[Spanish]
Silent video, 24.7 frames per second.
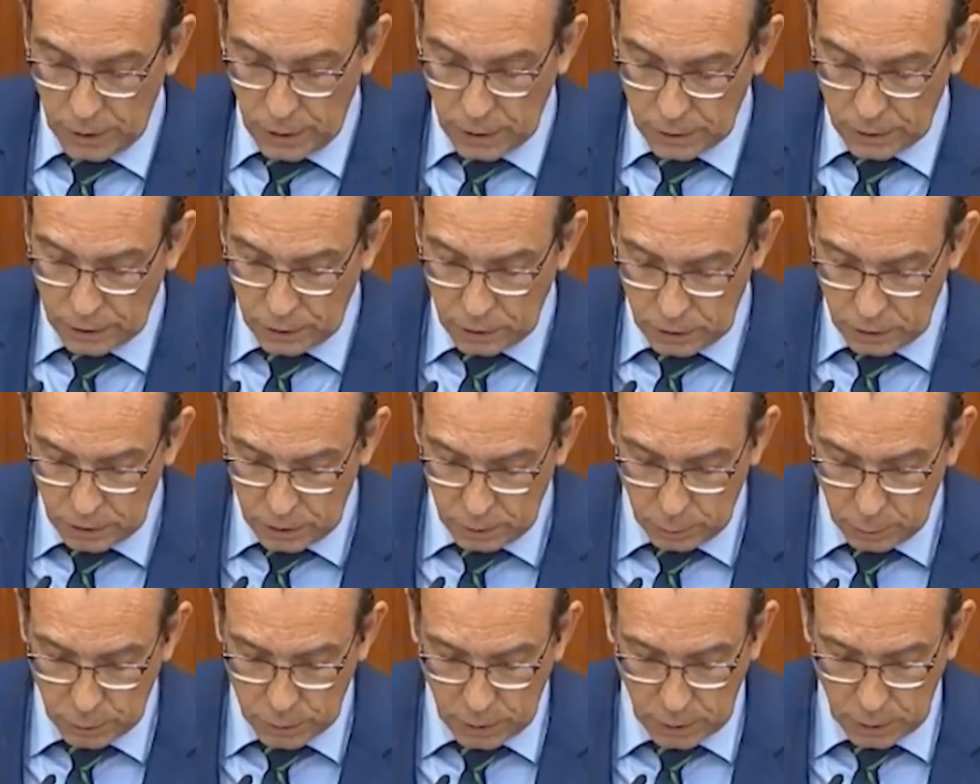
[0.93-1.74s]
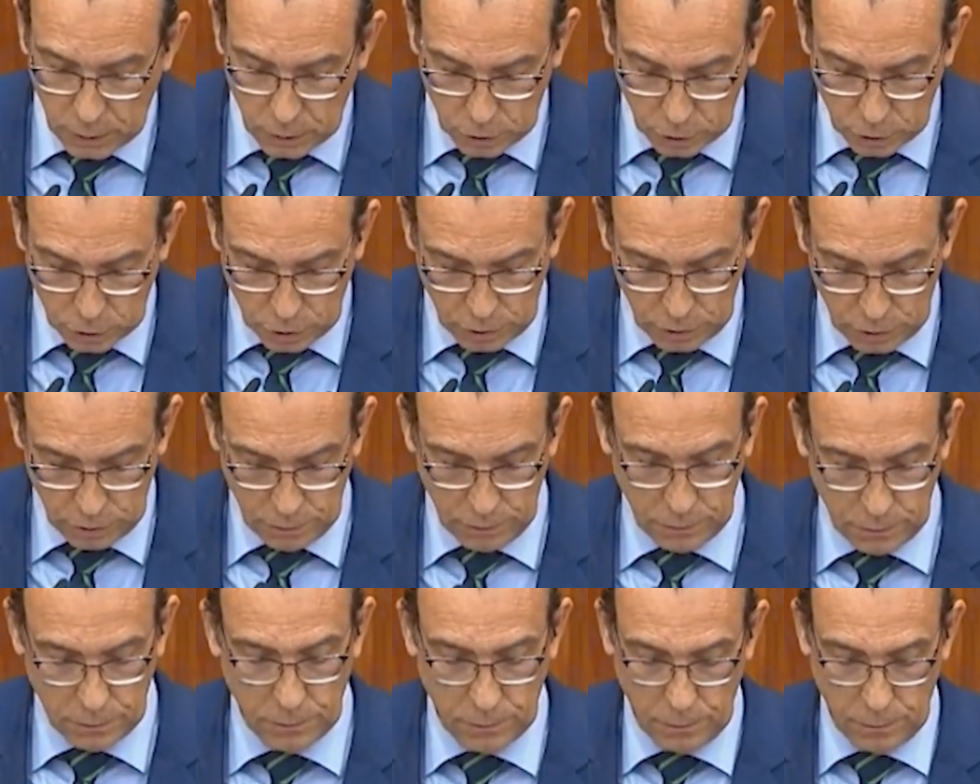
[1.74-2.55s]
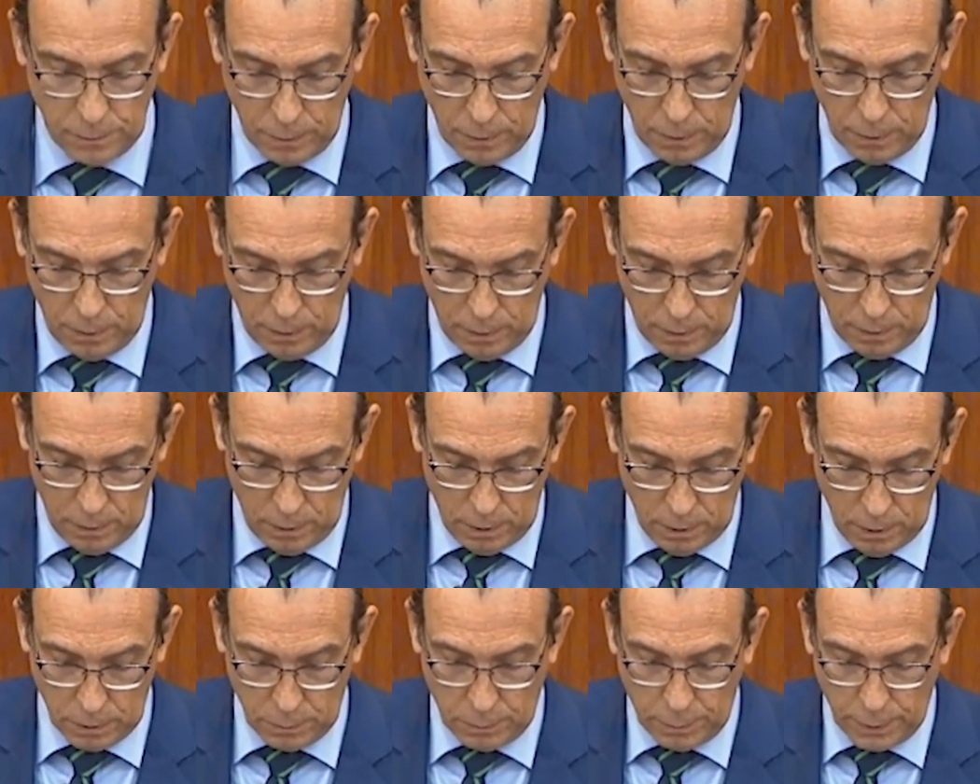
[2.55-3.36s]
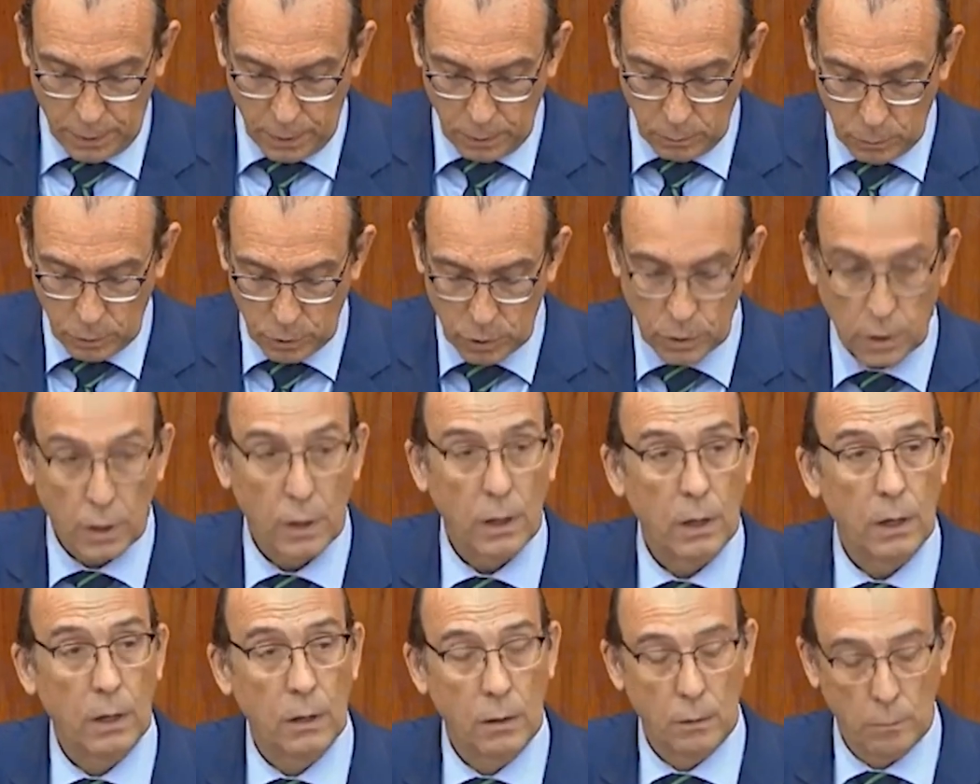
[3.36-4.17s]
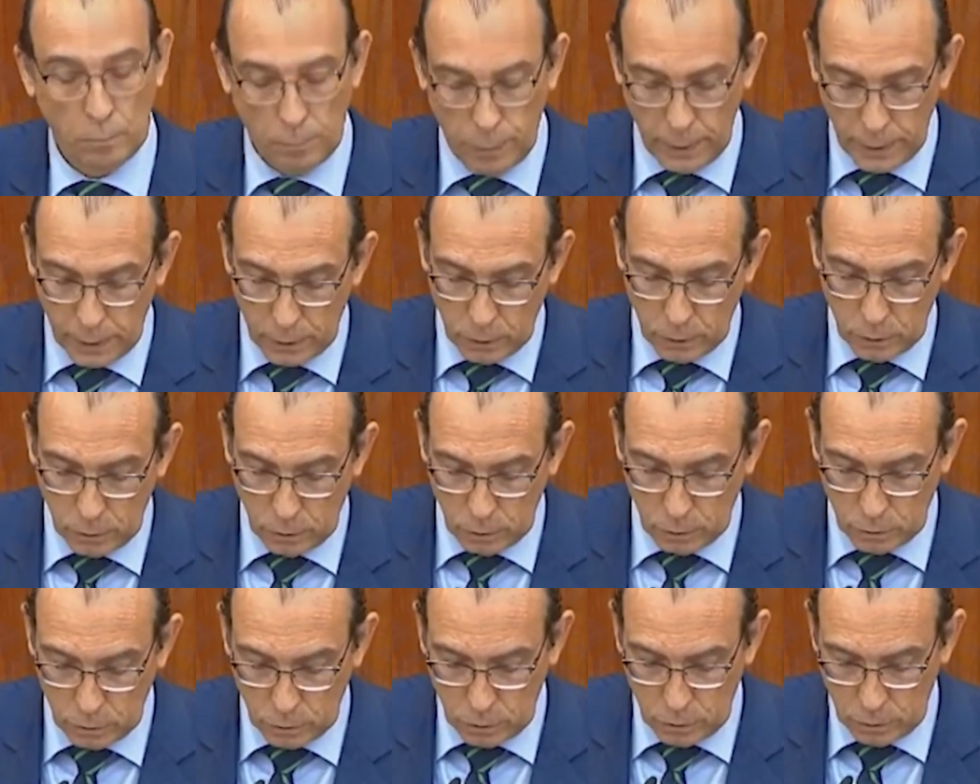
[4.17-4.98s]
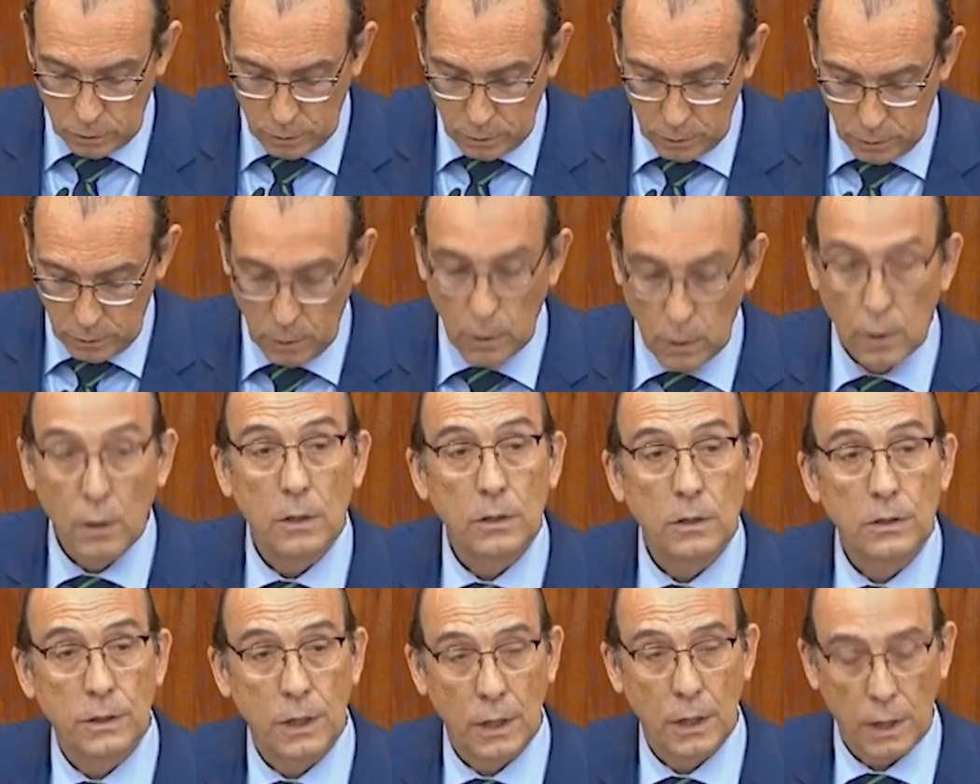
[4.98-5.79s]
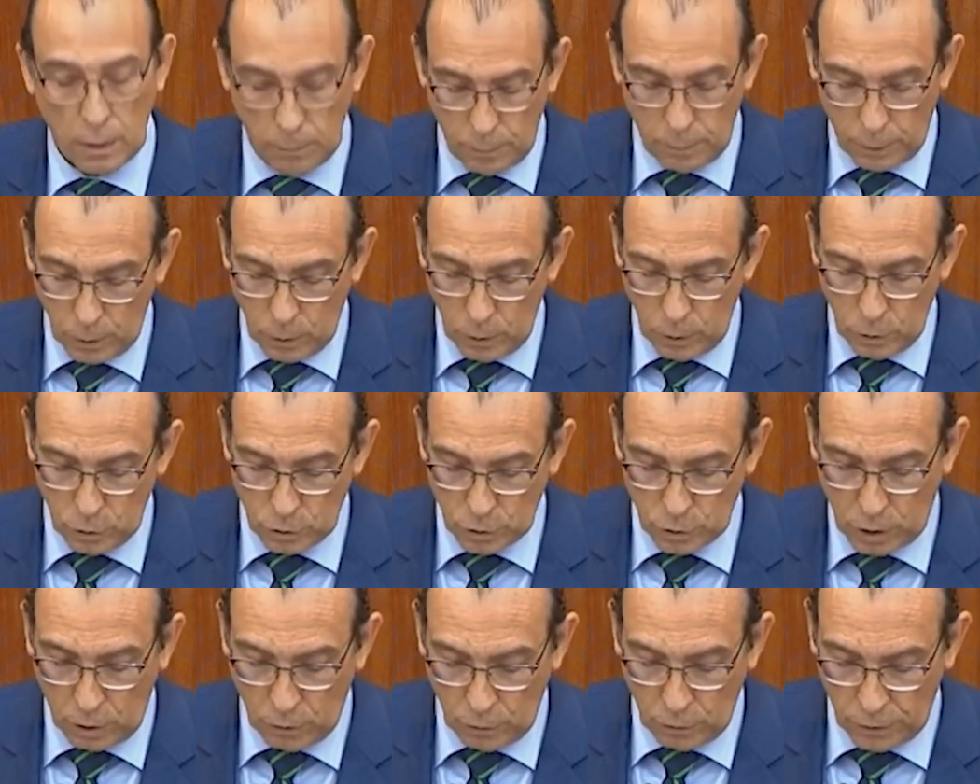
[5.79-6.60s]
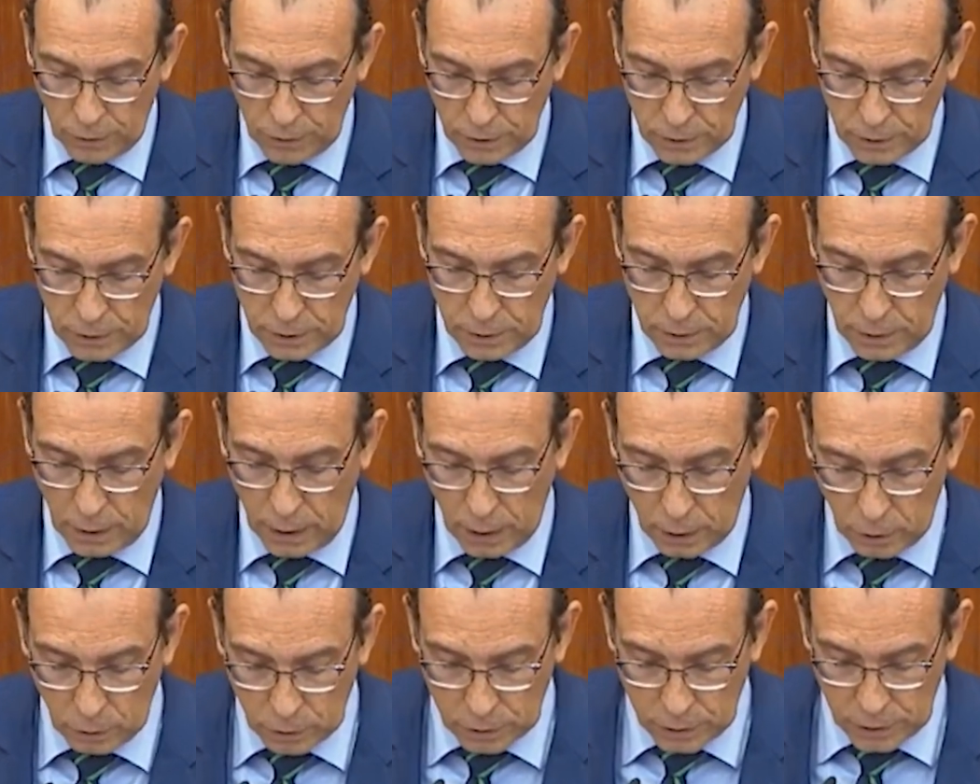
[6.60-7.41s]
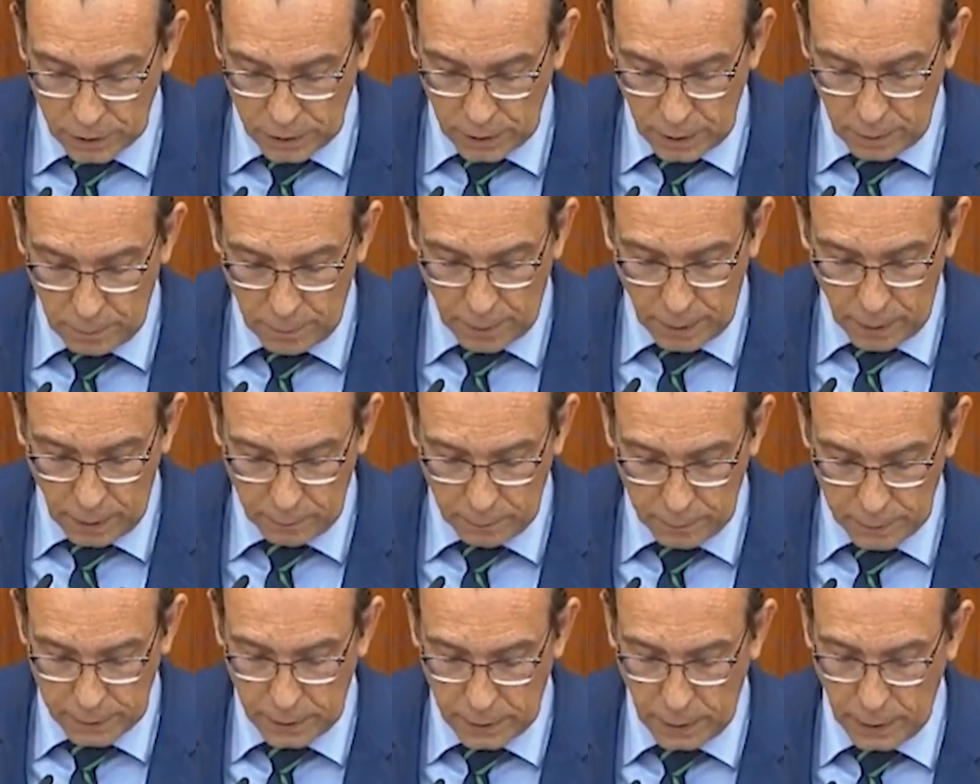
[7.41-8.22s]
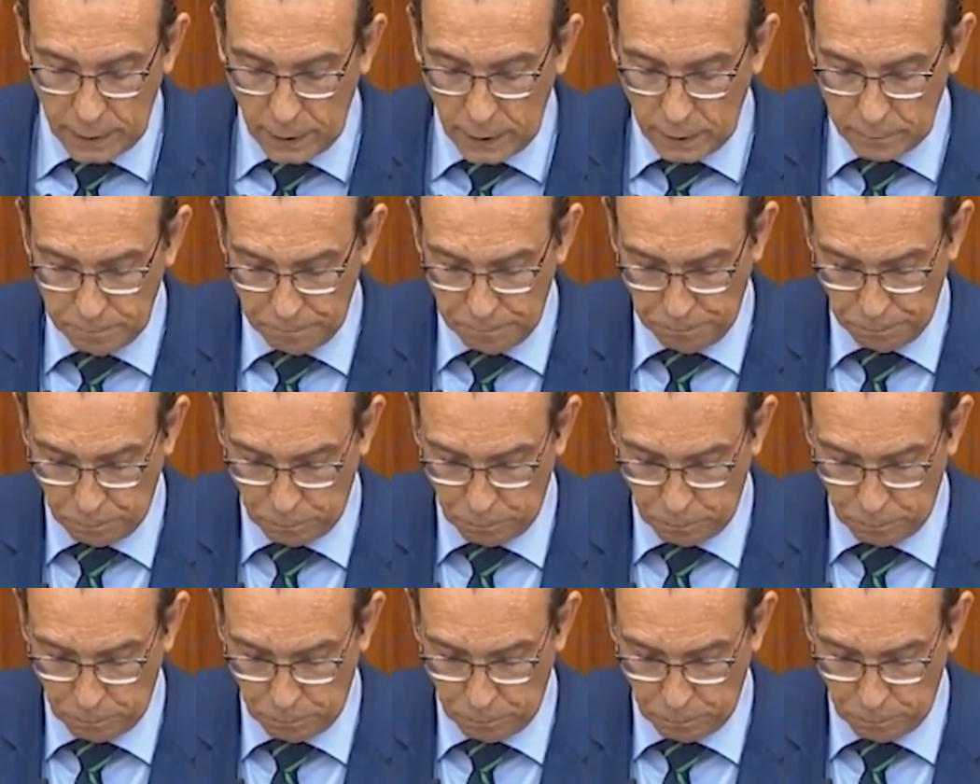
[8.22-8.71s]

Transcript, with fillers: días, señores diputados. Esperemos que el Pleno siga por los cauces de la cortesía parlamentaria.